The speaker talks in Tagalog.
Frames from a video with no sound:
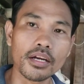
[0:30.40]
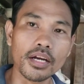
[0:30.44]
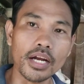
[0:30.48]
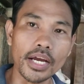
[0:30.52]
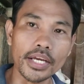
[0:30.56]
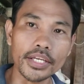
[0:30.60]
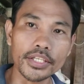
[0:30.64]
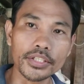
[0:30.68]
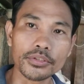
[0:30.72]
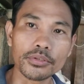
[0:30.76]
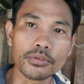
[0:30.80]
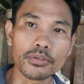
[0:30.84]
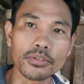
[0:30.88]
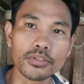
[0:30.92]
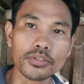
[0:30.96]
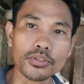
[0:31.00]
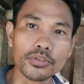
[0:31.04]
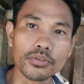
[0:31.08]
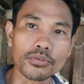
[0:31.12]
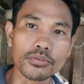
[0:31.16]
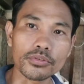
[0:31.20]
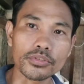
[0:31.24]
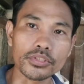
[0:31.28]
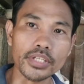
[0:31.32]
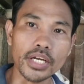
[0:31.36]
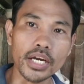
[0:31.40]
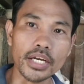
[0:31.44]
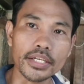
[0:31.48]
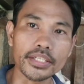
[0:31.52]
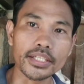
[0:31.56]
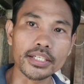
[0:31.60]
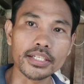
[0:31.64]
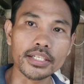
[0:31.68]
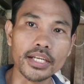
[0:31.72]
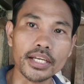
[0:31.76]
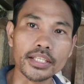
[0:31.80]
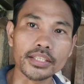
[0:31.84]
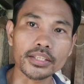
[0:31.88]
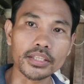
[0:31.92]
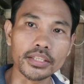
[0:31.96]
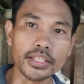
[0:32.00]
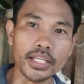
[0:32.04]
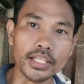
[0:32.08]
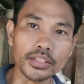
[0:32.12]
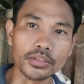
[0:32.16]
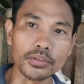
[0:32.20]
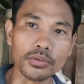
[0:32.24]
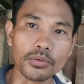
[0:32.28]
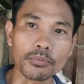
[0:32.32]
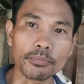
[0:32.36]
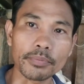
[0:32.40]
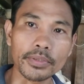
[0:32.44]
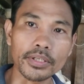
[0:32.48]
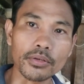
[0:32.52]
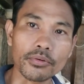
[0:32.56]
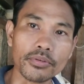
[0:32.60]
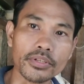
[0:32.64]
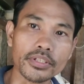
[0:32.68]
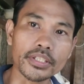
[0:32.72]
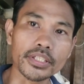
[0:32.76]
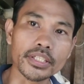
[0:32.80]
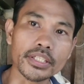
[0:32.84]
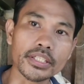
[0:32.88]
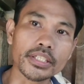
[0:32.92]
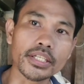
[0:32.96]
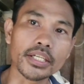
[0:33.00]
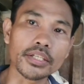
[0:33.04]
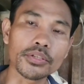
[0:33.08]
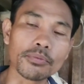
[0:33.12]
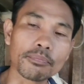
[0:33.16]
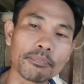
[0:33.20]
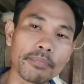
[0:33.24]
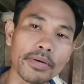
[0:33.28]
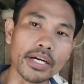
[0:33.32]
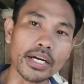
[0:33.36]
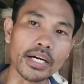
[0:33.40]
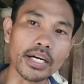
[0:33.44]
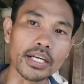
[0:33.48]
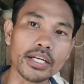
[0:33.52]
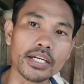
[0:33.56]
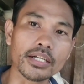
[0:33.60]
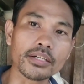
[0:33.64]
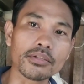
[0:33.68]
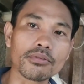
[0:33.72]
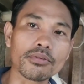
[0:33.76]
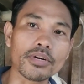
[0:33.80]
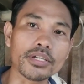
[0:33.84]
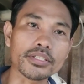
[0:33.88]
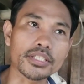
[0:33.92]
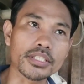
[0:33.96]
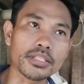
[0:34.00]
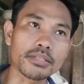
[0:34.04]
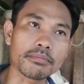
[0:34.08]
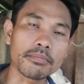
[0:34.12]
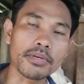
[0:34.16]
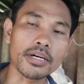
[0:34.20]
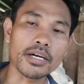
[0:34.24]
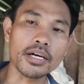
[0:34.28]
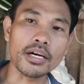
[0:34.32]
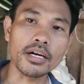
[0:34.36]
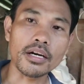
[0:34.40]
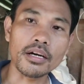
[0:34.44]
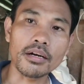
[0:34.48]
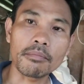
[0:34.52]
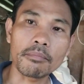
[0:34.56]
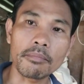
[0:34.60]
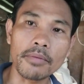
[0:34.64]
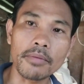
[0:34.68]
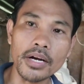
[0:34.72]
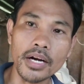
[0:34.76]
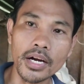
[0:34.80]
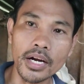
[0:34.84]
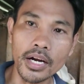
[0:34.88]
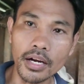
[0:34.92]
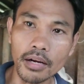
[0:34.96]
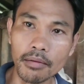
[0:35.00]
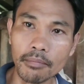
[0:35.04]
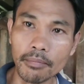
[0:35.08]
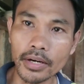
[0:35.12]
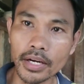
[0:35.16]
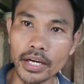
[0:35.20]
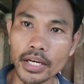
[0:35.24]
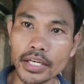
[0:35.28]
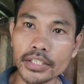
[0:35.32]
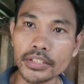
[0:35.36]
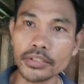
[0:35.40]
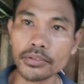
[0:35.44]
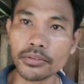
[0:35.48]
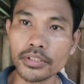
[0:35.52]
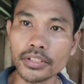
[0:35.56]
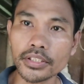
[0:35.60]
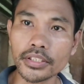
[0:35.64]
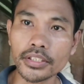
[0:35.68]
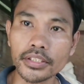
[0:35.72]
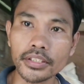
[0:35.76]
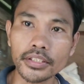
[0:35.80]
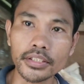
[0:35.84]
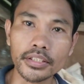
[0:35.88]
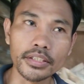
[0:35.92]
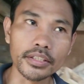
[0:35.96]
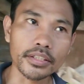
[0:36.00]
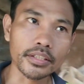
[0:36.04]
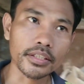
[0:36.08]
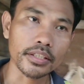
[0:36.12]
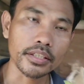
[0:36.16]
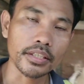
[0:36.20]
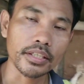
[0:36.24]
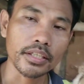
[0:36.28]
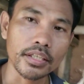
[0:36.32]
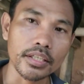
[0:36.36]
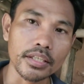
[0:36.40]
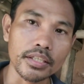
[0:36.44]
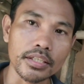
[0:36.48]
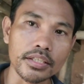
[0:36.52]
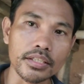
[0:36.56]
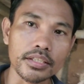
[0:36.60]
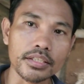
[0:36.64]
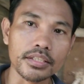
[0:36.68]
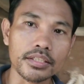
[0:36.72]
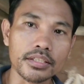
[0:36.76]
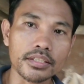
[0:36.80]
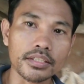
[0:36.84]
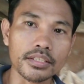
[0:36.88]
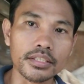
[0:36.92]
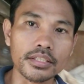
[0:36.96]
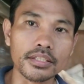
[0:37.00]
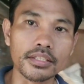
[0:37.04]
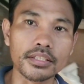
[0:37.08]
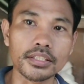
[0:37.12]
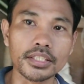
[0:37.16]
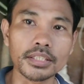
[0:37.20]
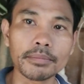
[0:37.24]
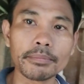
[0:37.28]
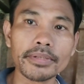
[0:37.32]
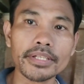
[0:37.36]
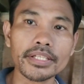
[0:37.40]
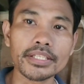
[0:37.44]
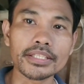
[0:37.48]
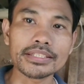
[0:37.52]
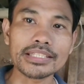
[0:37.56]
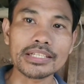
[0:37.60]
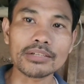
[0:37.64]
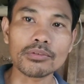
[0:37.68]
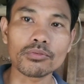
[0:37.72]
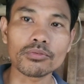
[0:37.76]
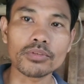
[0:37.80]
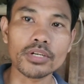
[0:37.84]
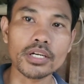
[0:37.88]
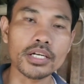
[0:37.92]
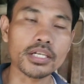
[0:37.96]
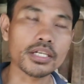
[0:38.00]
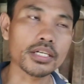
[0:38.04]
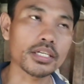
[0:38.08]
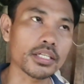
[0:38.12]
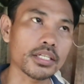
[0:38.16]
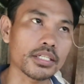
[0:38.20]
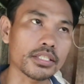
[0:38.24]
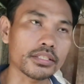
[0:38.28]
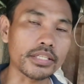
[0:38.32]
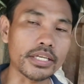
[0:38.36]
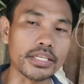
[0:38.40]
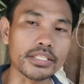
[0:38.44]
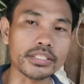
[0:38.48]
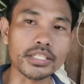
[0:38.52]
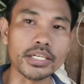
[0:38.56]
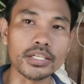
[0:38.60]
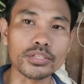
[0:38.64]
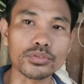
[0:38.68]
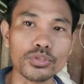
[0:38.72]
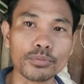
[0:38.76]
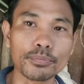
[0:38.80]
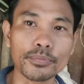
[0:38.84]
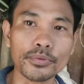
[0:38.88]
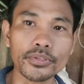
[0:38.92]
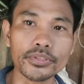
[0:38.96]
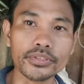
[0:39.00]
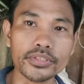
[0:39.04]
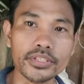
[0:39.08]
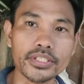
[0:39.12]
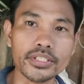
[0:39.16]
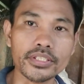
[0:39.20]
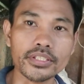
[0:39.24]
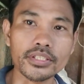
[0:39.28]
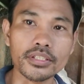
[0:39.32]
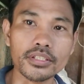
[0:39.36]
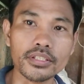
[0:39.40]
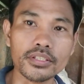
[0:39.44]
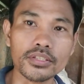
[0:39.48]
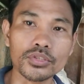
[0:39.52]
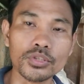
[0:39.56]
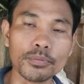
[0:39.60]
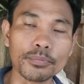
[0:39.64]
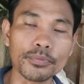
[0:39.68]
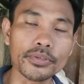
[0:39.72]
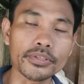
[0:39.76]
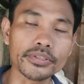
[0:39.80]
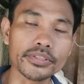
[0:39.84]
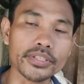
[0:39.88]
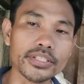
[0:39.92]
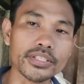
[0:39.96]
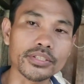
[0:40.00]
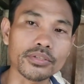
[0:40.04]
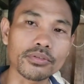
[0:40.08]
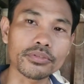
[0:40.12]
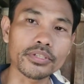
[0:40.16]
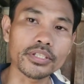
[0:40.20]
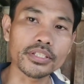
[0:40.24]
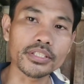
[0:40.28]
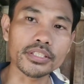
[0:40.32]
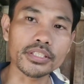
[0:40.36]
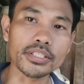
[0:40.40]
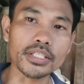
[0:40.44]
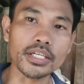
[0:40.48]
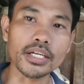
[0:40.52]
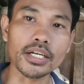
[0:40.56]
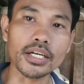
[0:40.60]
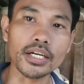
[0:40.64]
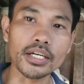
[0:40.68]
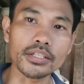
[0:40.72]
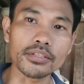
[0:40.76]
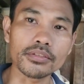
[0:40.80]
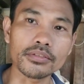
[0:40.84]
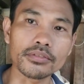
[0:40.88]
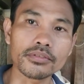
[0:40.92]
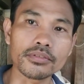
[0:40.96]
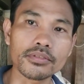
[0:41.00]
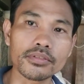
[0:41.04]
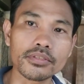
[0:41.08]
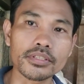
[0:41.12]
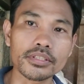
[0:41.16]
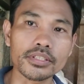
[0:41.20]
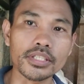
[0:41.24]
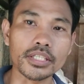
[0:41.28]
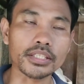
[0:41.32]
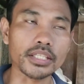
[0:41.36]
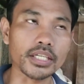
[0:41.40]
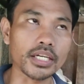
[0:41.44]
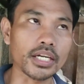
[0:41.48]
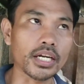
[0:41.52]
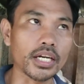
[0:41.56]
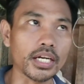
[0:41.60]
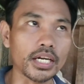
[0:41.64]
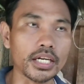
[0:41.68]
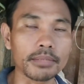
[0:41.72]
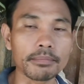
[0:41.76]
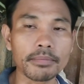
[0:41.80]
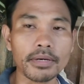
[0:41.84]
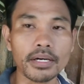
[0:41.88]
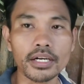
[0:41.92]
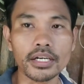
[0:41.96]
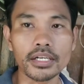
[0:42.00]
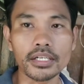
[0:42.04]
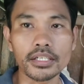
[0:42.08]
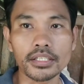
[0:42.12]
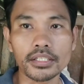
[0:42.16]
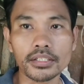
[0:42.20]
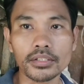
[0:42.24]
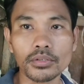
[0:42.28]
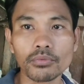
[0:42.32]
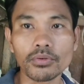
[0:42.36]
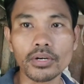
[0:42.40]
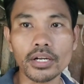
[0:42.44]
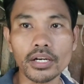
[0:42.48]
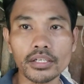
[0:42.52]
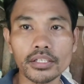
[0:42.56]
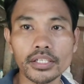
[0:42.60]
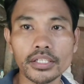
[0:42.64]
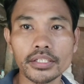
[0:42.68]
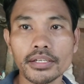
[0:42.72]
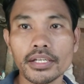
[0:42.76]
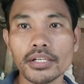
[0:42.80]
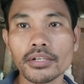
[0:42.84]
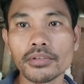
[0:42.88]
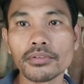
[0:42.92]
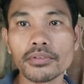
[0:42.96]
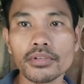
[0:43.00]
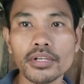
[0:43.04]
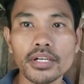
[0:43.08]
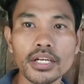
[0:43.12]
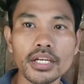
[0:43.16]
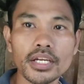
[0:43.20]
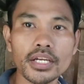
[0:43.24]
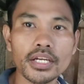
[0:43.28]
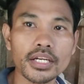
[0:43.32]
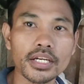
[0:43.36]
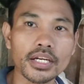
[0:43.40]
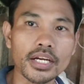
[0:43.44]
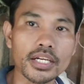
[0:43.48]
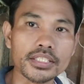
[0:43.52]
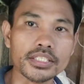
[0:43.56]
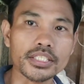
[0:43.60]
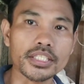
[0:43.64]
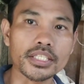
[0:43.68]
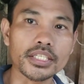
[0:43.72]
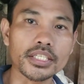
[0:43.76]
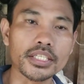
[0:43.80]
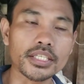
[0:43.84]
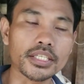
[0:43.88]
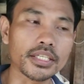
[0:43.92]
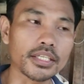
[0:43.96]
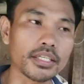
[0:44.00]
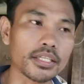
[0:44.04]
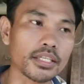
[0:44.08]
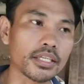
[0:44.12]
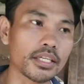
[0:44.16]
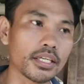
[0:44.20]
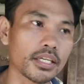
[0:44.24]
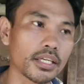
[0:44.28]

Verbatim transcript: idol yung channel na, na to pero hindi na yung pangalan ko kasi ma, ma, mga idol eh, ibininta ko na sa isang supporters supporters ko din sa ano sa taga ibang lugar din ano kasi